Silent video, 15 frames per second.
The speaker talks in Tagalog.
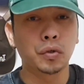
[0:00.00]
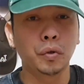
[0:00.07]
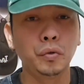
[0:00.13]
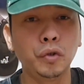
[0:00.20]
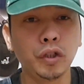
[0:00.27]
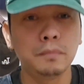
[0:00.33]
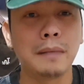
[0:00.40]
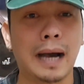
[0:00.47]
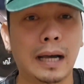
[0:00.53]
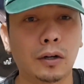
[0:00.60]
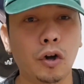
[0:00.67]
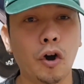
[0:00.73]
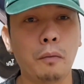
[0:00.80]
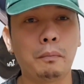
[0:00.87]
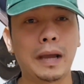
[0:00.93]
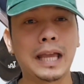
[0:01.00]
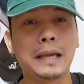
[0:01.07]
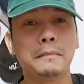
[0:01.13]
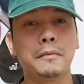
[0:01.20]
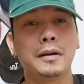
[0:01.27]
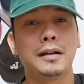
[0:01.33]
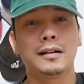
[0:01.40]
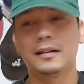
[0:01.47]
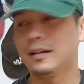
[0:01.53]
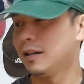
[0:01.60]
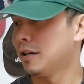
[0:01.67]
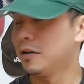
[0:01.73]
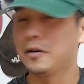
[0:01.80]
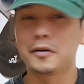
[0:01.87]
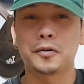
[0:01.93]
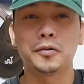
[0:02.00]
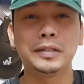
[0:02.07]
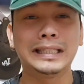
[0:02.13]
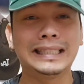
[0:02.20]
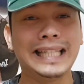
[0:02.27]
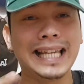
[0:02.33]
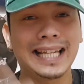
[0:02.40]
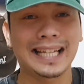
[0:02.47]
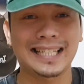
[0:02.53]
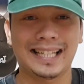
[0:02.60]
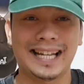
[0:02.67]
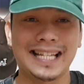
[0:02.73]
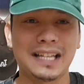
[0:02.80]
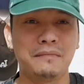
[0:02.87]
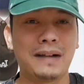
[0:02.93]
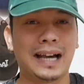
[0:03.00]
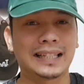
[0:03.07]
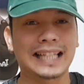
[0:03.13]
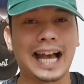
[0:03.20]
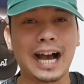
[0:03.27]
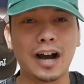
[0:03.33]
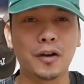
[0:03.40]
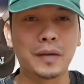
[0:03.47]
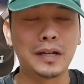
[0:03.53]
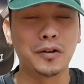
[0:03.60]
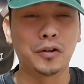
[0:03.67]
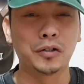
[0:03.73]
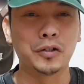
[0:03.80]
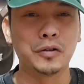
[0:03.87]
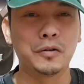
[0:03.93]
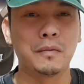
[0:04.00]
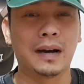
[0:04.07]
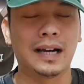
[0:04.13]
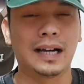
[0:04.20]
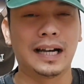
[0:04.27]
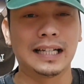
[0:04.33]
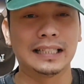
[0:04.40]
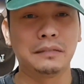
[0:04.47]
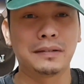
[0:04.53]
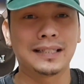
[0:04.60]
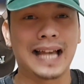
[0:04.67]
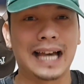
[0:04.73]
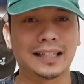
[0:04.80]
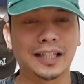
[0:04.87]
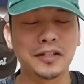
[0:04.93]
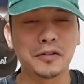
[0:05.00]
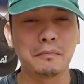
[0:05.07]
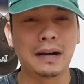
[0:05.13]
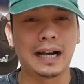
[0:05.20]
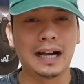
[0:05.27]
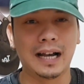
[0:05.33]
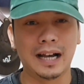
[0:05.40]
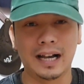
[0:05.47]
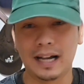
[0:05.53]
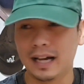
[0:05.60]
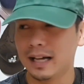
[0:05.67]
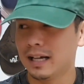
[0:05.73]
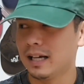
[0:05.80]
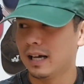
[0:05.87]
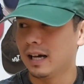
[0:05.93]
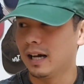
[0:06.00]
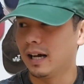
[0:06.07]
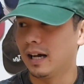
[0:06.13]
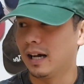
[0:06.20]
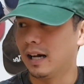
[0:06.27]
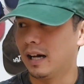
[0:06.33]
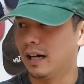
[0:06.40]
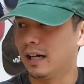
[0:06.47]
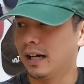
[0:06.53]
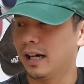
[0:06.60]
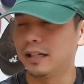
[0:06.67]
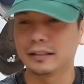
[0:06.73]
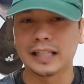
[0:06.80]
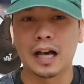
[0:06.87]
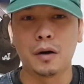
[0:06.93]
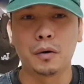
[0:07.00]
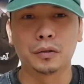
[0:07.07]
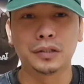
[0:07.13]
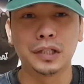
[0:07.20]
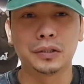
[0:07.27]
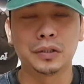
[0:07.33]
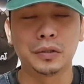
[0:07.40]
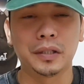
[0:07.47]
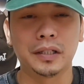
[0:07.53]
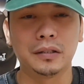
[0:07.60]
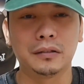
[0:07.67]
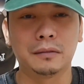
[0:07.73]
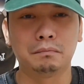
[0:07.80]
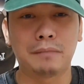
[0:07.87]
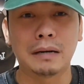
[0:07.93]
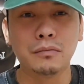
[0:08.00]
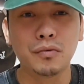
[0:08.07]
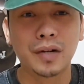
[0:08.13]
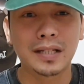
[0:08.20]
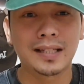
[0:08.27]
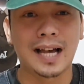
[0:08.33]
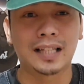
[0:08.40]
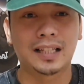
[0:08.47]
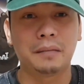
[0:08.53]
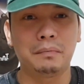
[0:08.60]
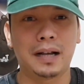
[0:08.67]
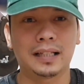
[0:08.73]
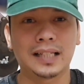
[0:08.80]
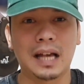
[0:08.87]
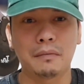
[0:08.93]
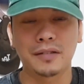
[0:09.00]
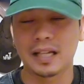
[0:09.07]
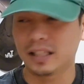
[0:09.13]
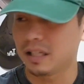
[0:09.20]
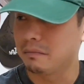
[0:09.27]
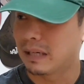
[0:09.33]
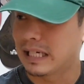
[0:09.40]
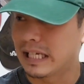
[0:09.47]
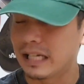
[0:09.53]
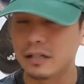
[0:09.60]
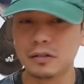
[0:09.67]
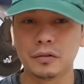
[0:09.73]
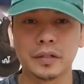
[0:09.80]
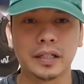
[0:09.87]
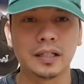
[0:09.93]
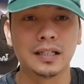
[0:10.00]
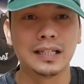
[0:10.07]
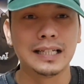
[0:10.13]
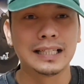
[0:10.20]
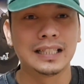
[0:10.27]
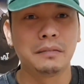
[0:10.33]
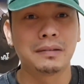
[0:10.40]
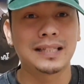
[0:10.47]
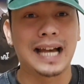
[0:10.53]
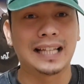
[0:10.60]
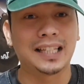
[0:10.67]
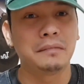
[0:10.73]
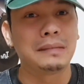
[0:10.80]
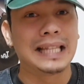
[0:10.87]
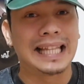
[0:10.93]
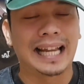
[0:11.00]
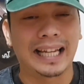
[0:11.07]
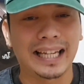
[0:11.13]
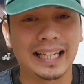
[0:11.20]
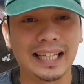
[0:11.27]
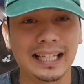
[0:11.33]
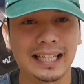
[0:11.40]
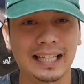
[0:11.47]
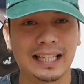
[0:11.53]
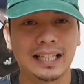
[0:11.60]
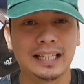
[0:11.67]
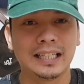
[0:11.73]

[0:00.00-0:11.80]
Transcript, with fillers: Sunod mga ropa eh. kung hindi ka sanay sa mga towel o yung mga, di ba sa atin yung mga, uh, ah, ang tawag dito eh, yung pamunas natin pagkatapos natin maligo eh, di ba sa atin malalaki.